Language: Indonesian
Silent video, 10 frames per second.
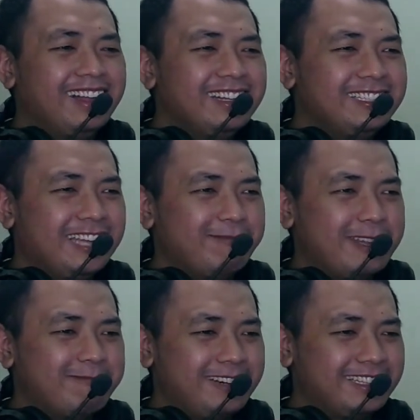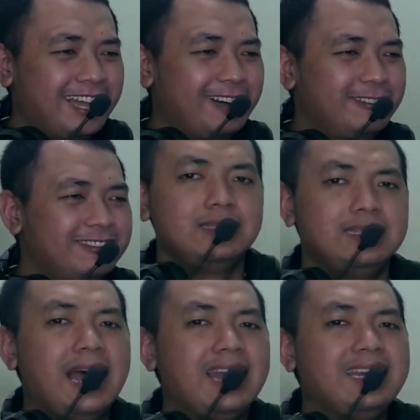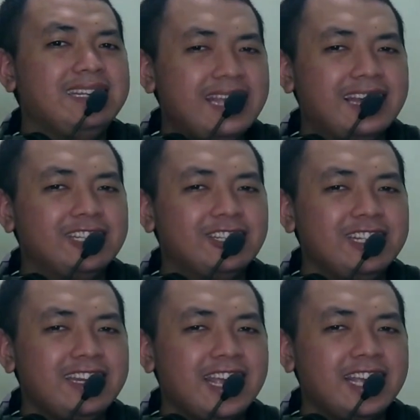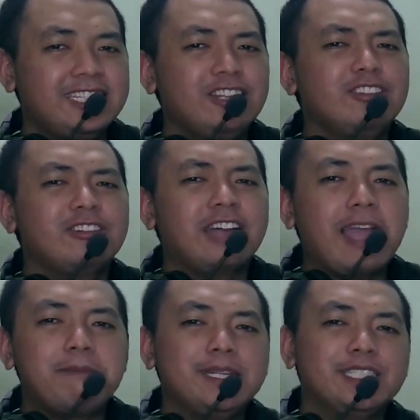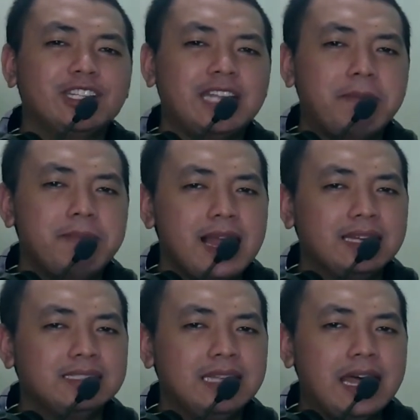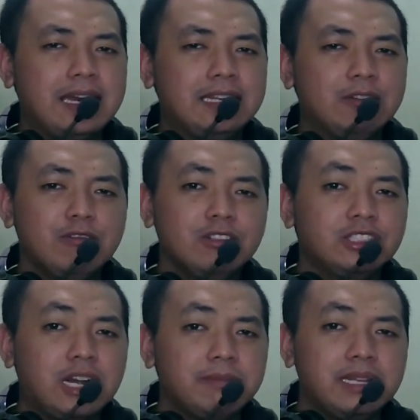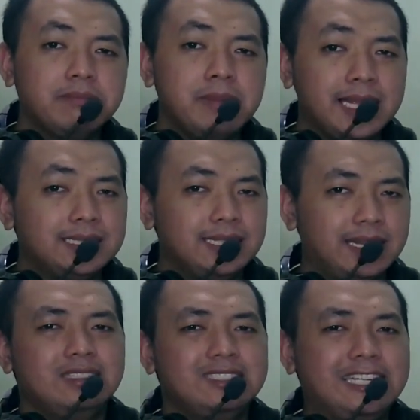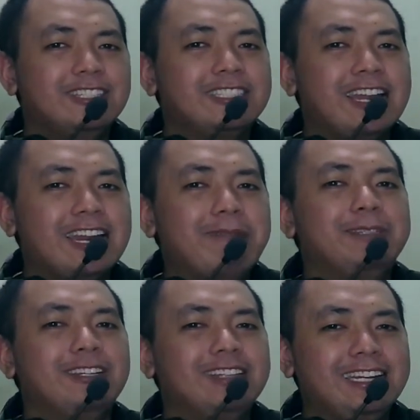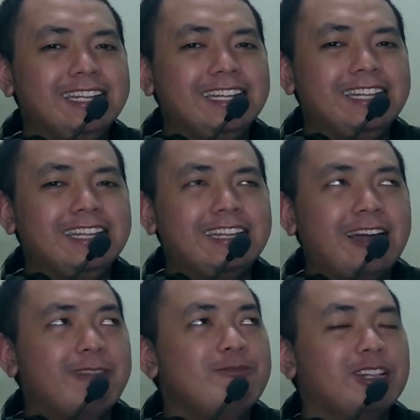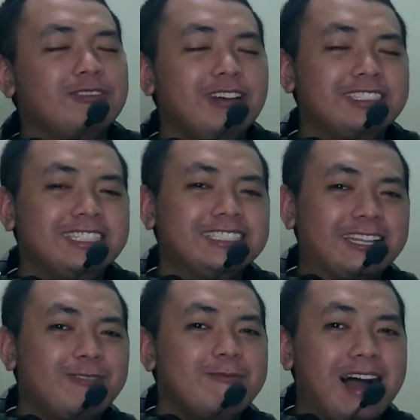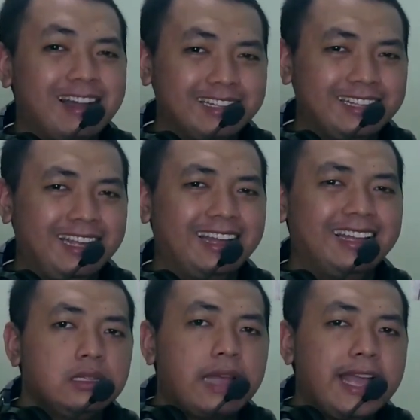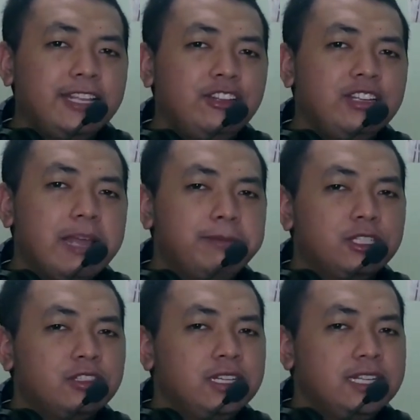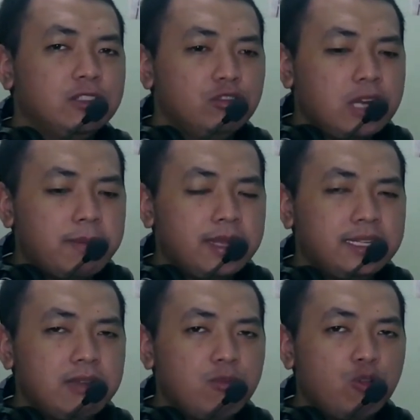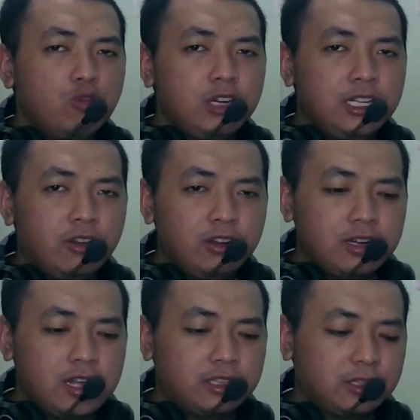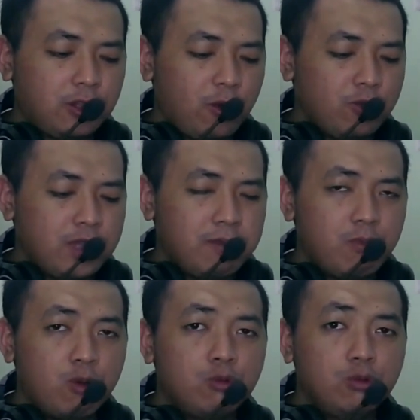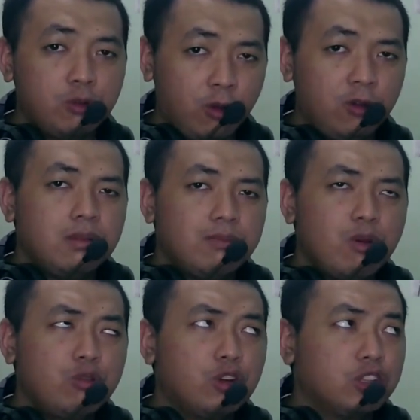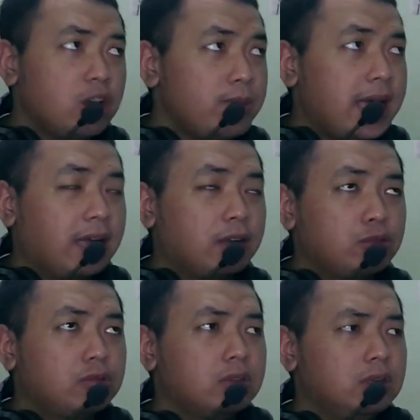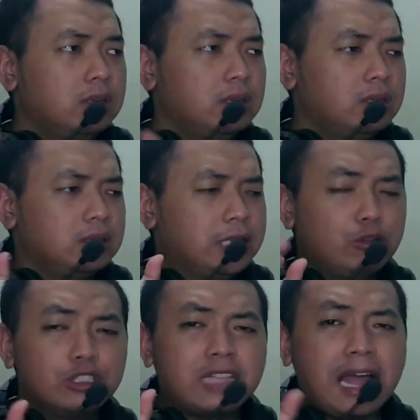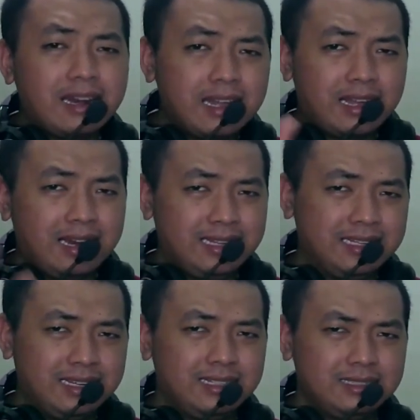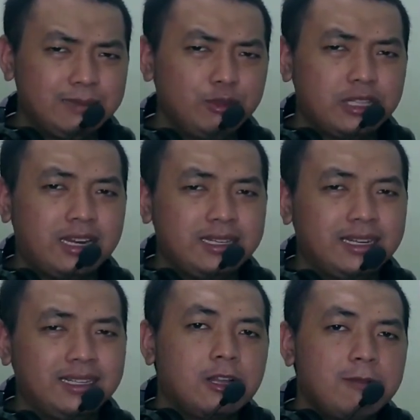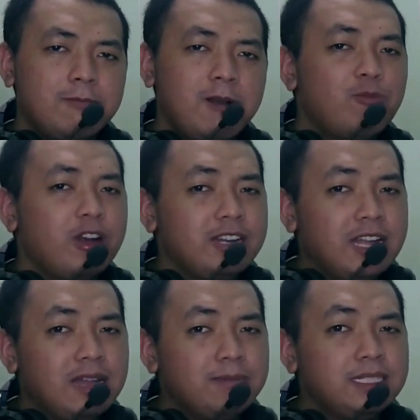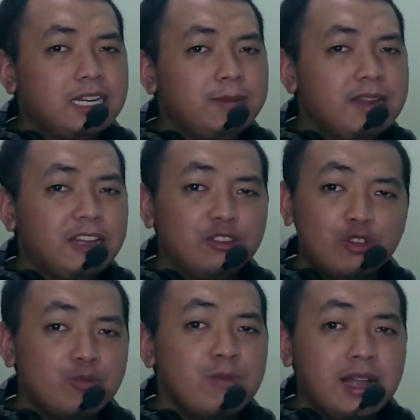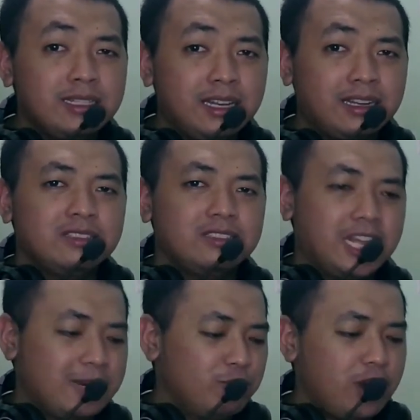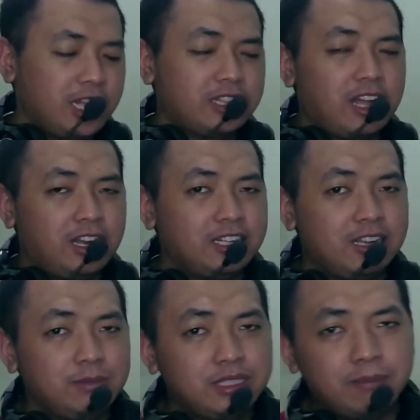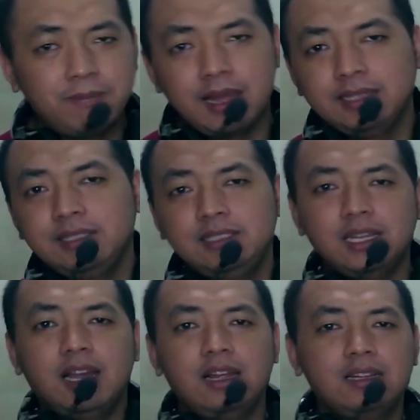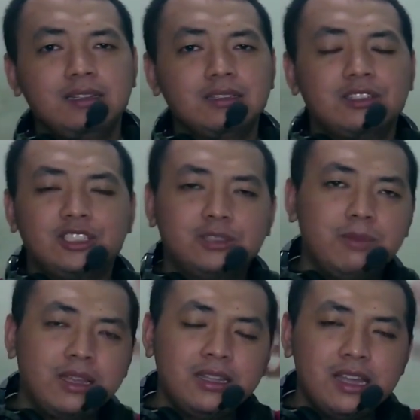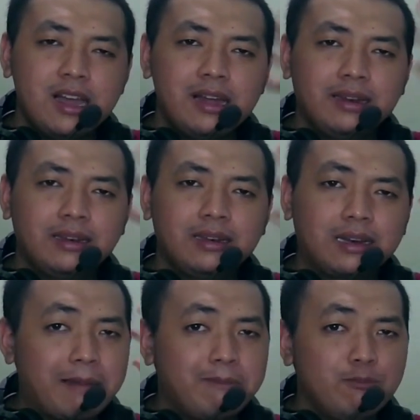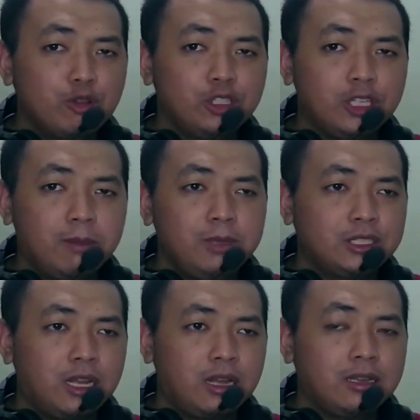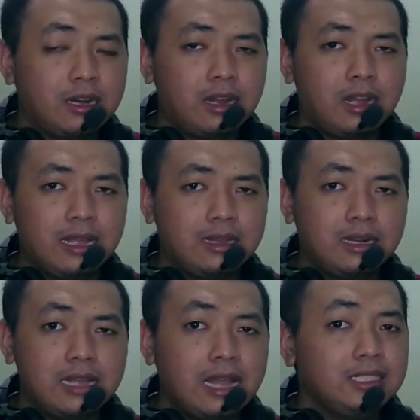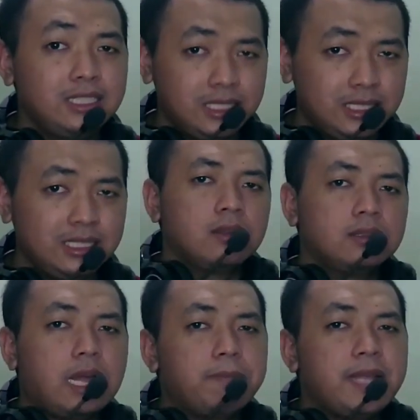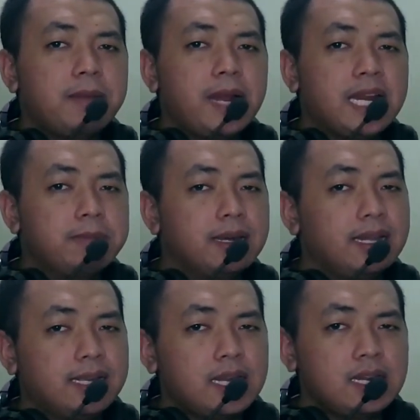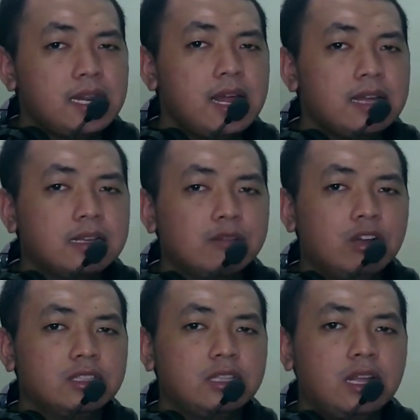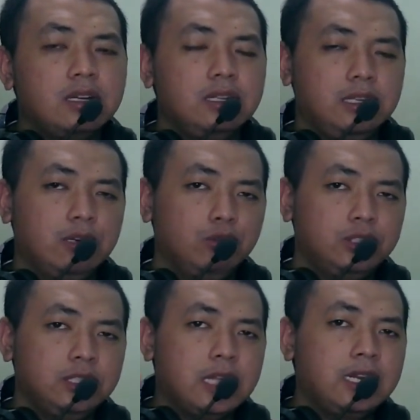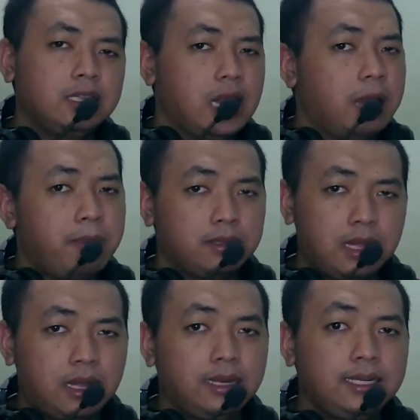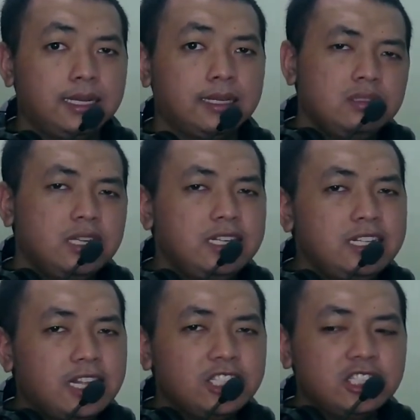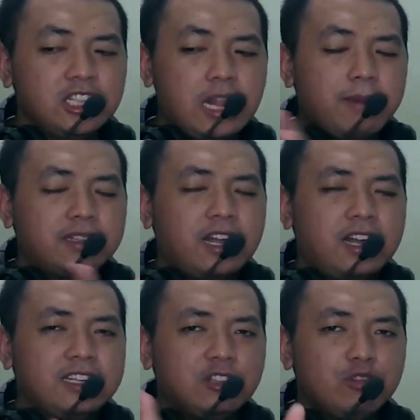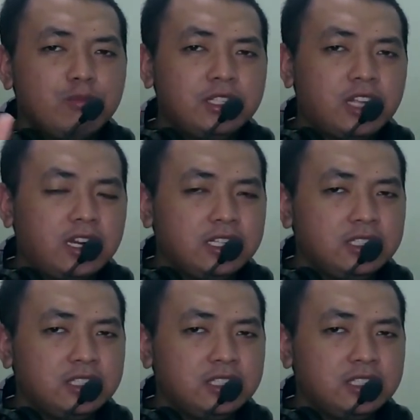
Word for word: siapa yang beritahu dan ya itu dia reaction untuk episode 16 dari Ultraman Blazer seriusan episode ini kalau buat gue sih seru banget ya kaiju di episode ini tuh namanya Mogurion atau ya Moguro Moguro tuh apa ya e, tikus tanah kali ya sebutannya kemampuan dia bisa dibilang cukup banyak dari mulai tangannya yang bisa panjang, terus bagian rambutnya bisa gerak kayak gergaji. Tapi yang paling mengerikan adalah kekuatan ilusi dari telapak tangannya. Jadi nanti telapak tangannya tuh mancarin